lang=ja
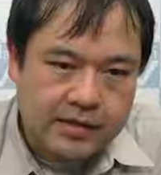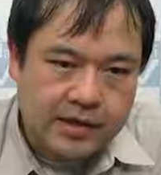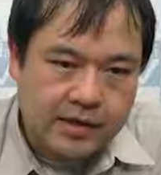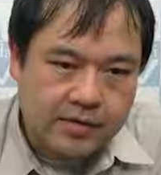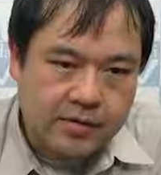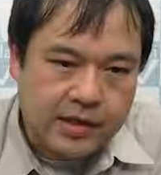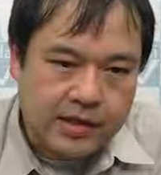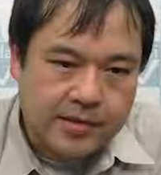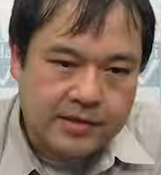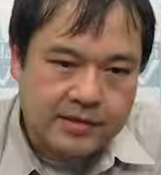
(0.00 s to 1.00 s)
さん置け
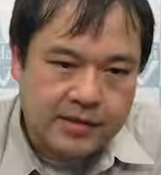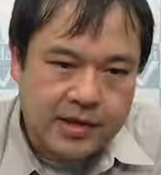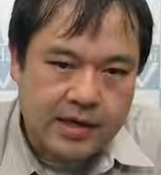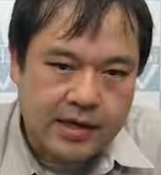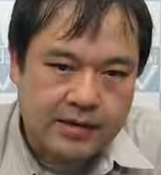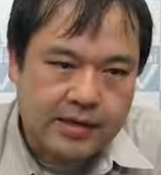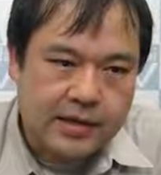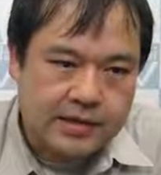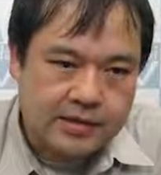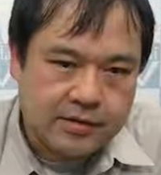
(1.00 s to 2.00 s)
てますので
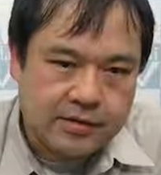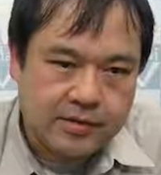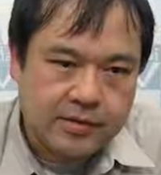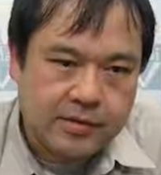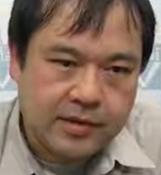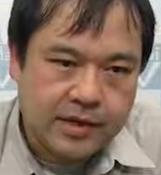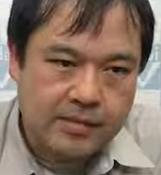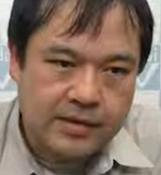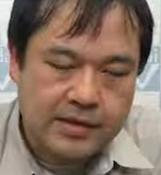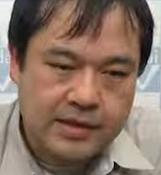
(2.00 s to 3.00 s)
勝ちということになり
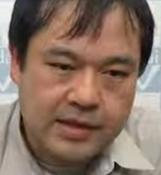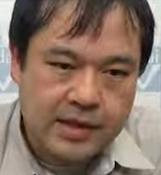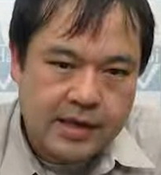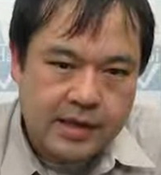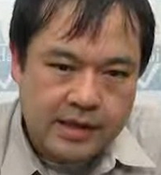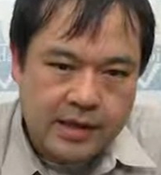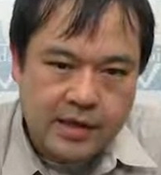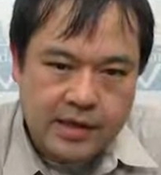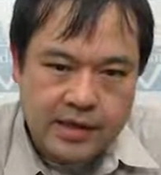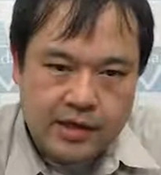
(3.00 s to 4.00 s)
ます。
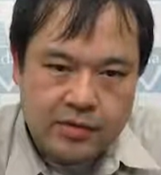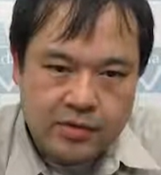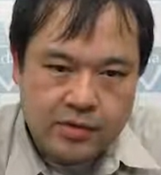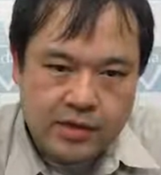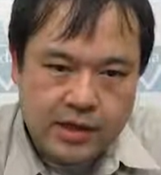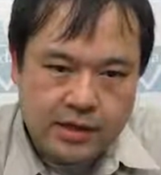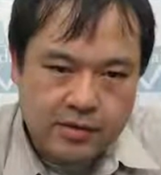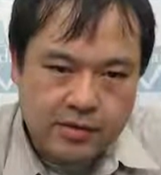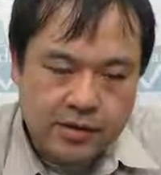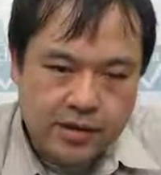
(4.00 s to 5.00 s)
で、こういった
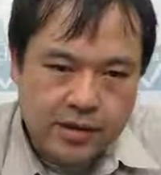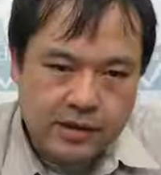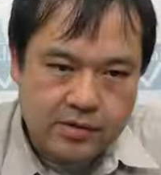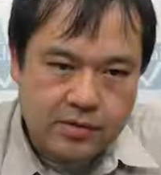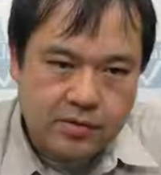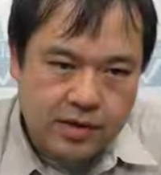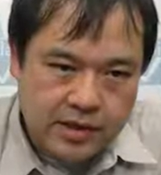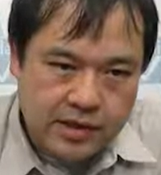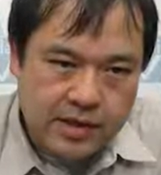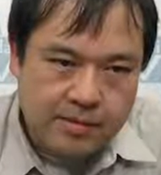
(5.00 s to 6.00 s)
これ
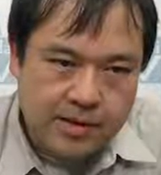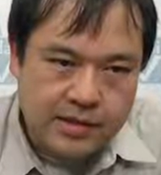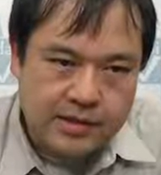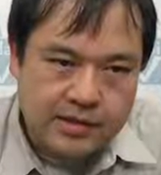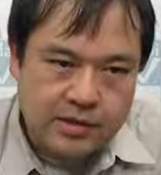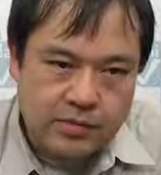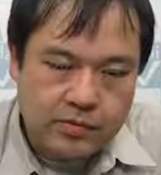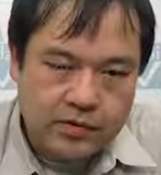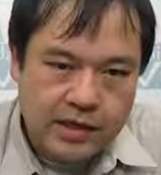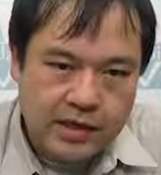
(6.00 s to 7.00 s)
2例目なんですけども、
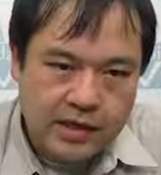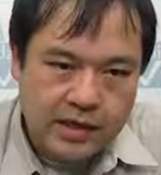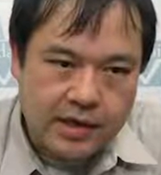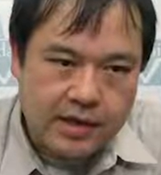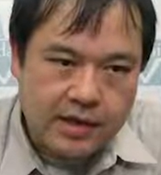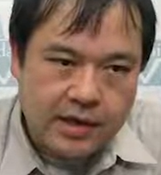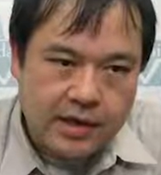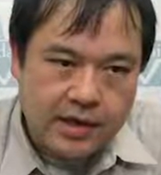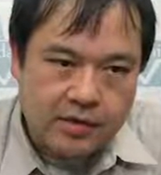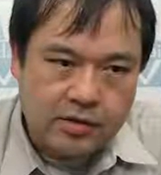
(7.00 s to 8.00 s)
2人で
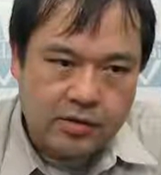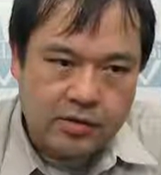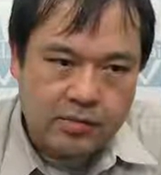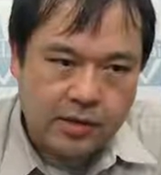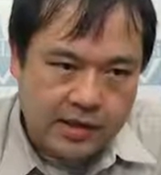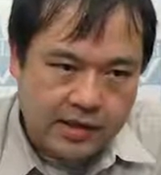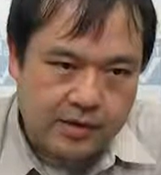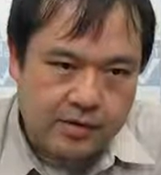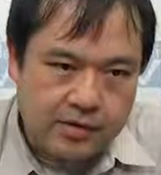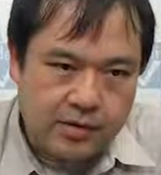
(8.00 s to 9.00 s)
プレイで
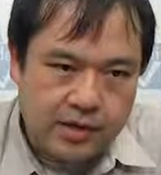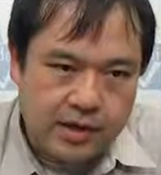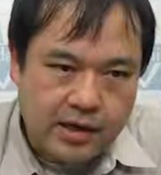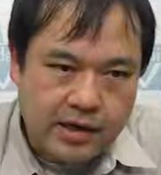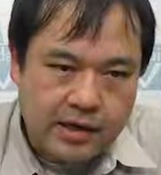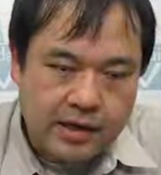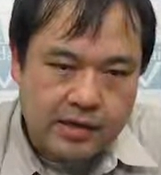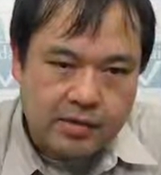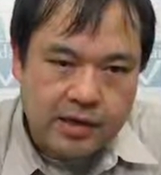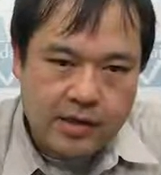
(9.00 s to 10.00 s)
きるこういった、
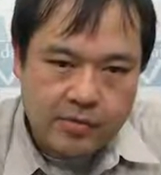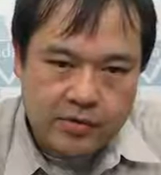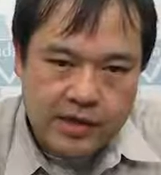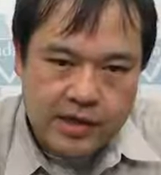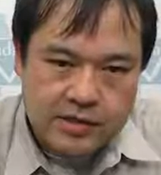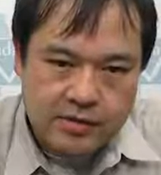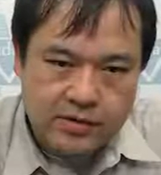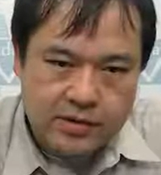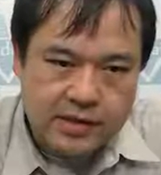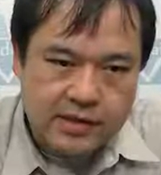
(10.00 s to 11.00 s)
ゲームを対象
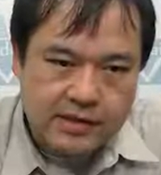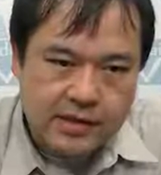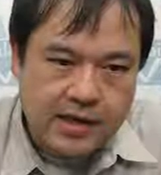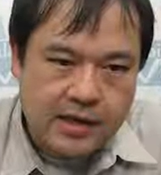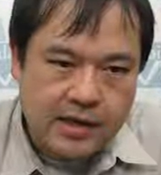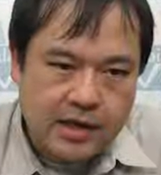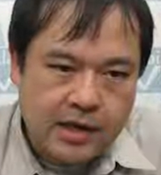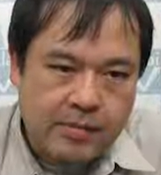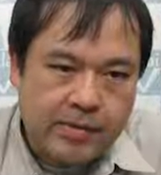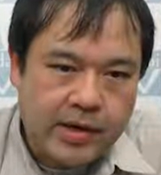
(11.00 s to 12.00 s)
にしてですね、
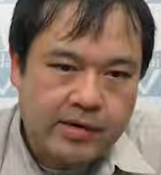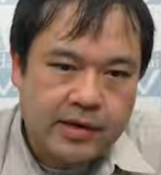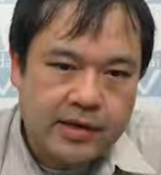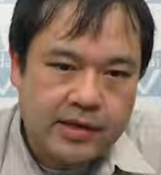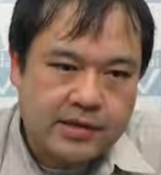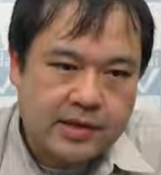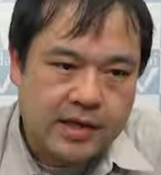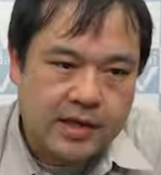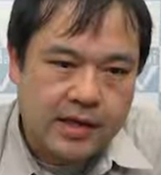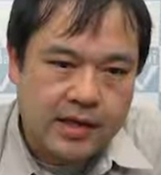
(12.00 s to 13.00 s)
今我々はです
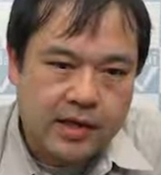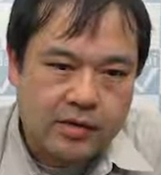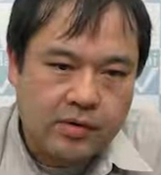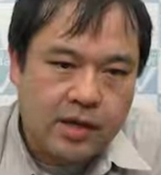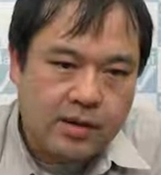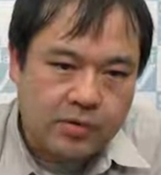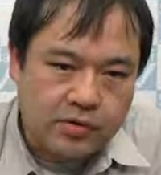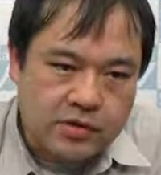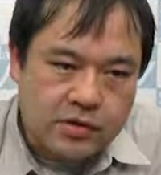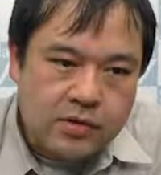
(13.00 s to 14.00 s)
ね、ゲーム
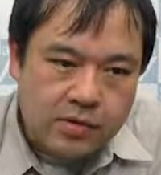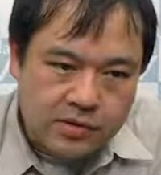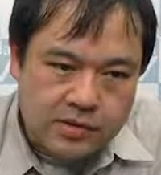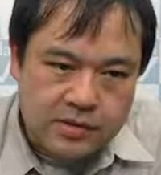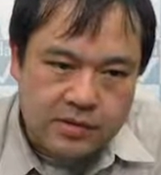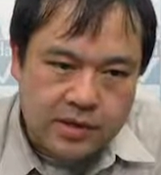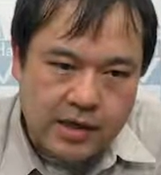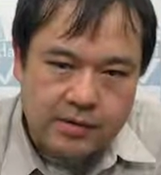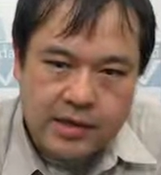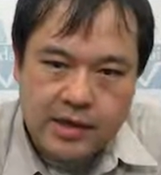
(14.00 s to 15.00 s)
の頭脳を作る
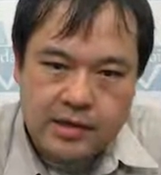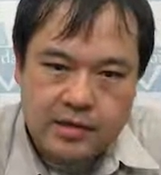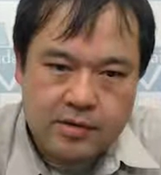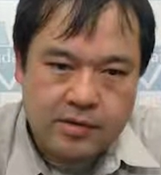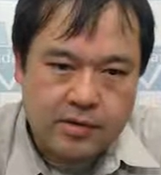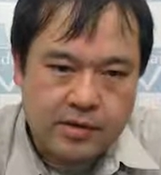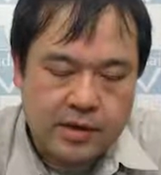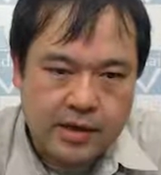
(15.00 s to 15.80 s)
研究を